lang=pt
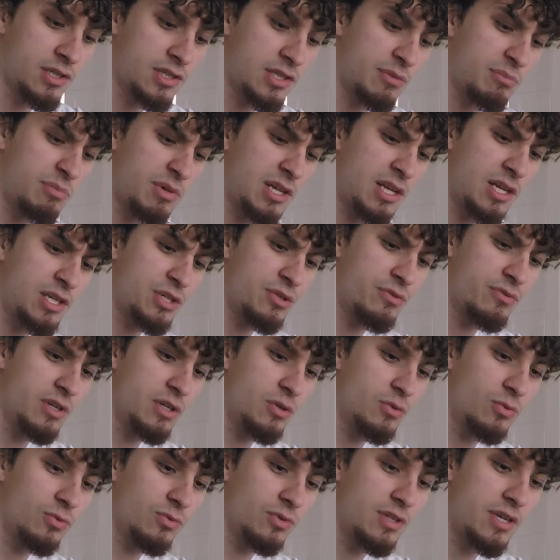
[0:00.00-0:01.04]
Essa embalagem vem
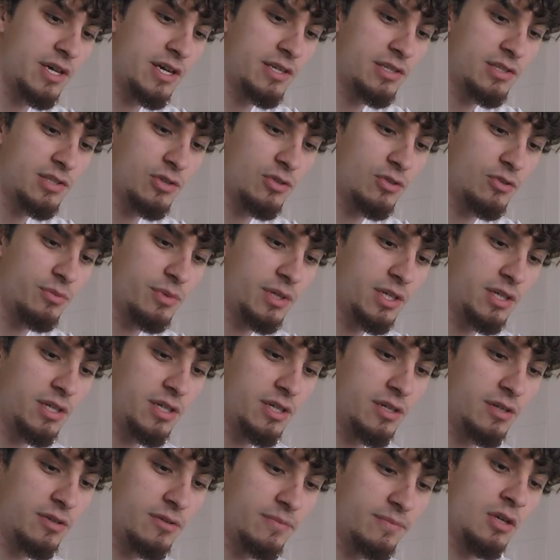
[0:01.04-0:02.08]
com 10, se eu não me engano.